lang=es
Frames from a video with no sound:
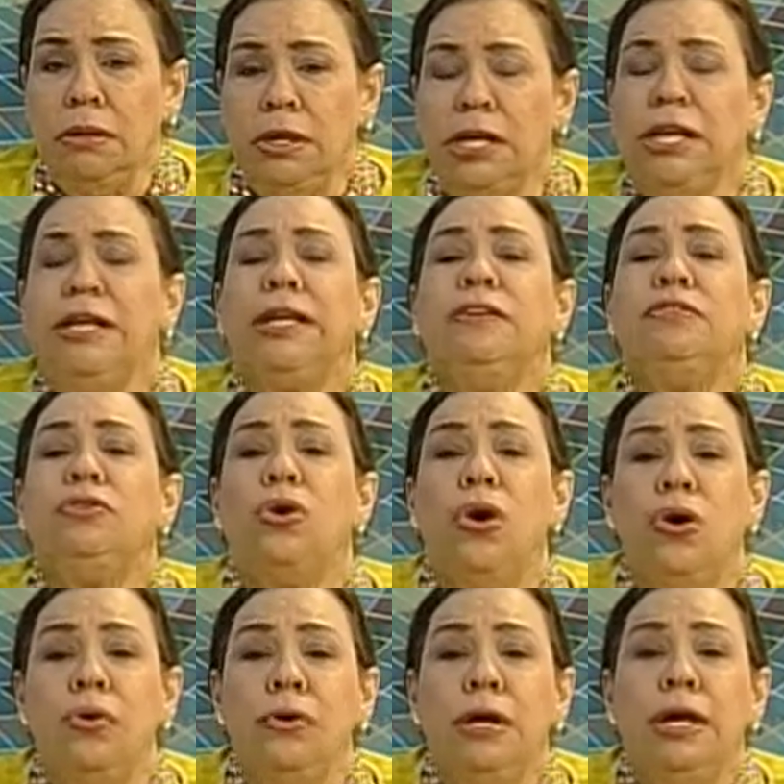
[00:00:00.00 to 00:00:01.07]
y que
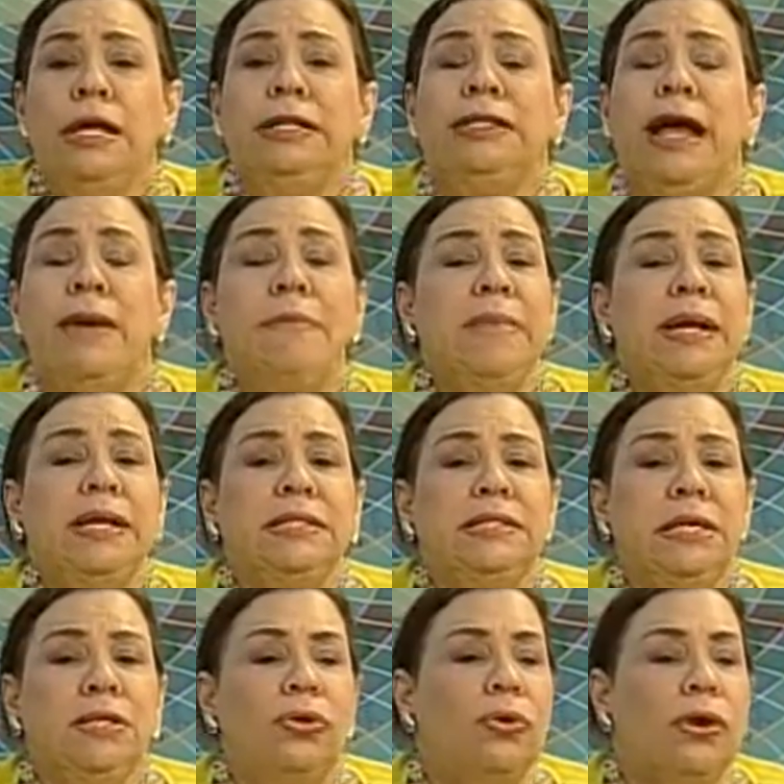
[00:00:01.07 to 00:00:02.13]
son tan
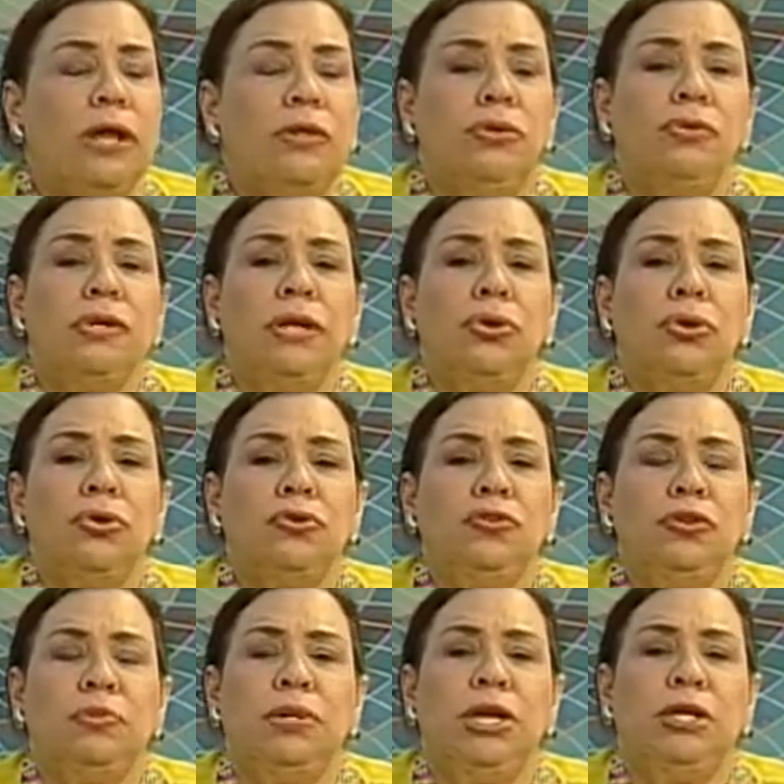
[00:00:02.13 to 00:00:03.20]
merecedoras de un
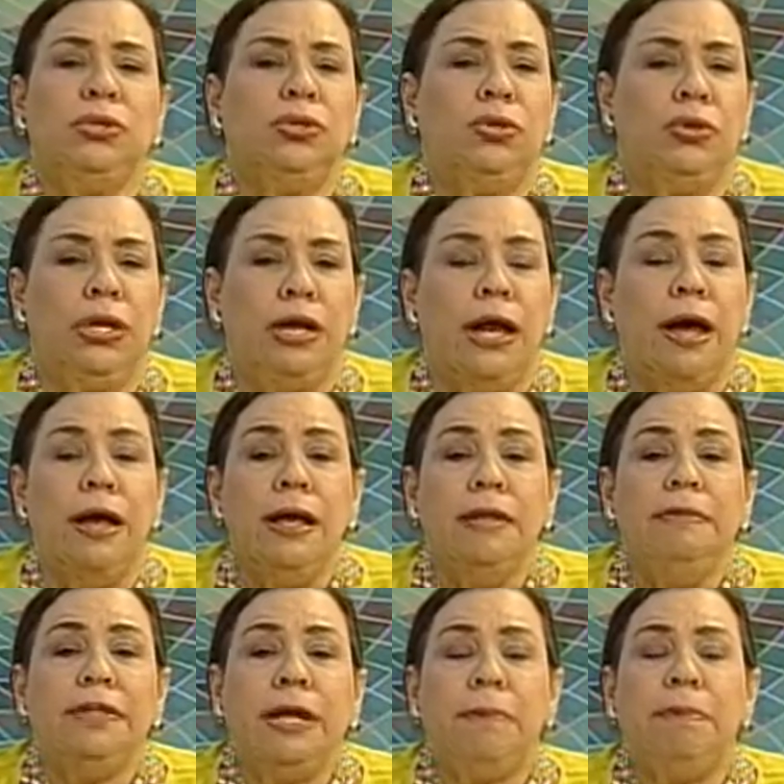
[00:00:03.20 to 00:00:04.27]
reconocimiento
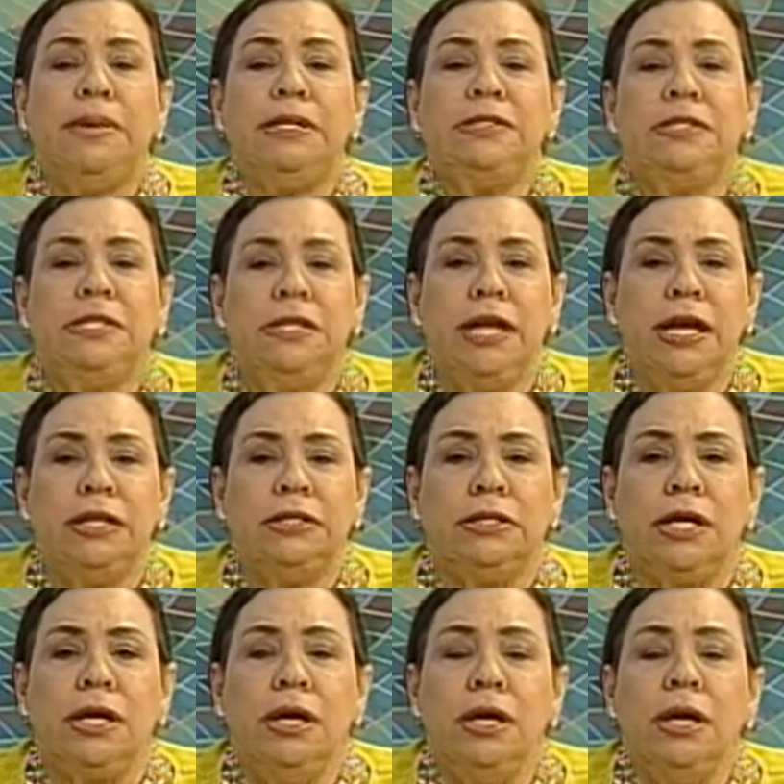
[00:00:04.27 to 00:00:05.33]
del
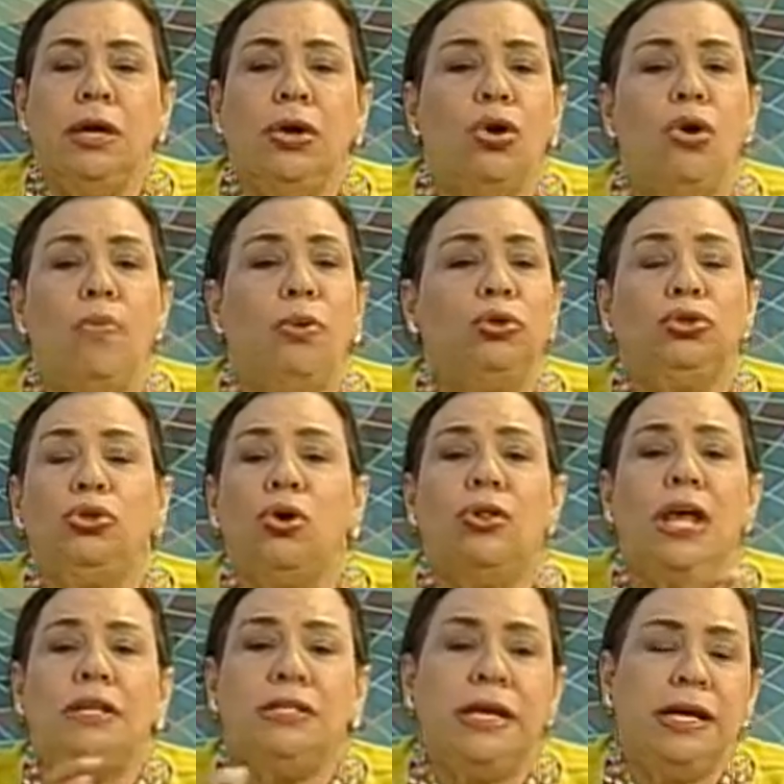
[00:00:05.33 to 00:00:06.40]
presidente como
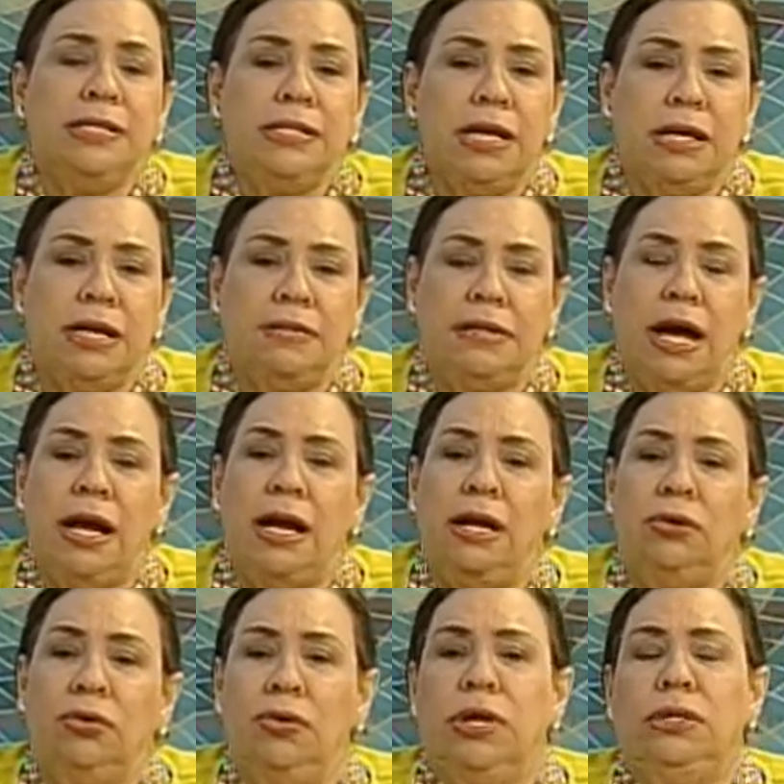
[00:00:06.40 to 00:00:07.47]
todas esas que
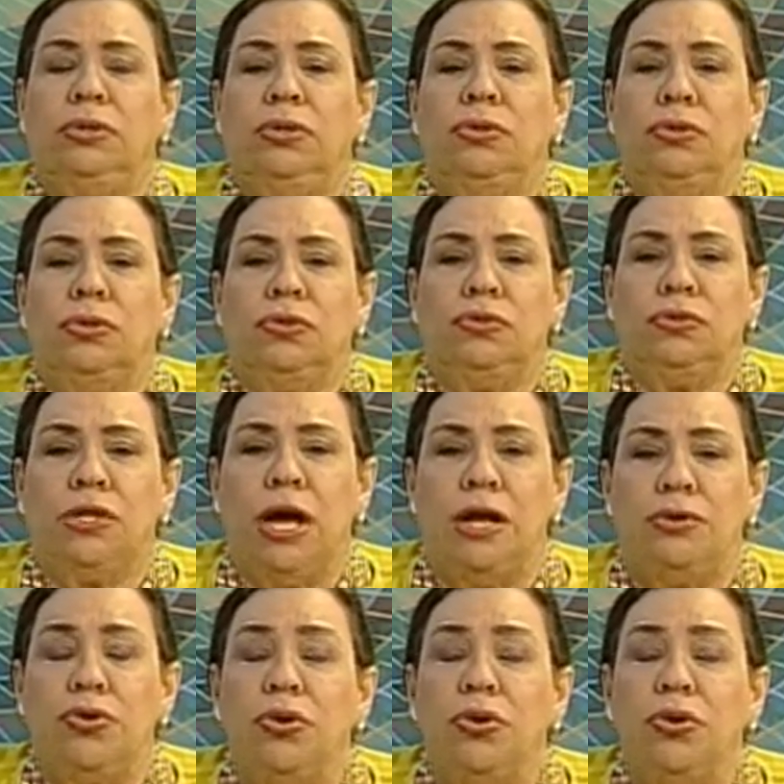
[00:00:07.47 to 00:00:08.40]
escalardonan todos los años,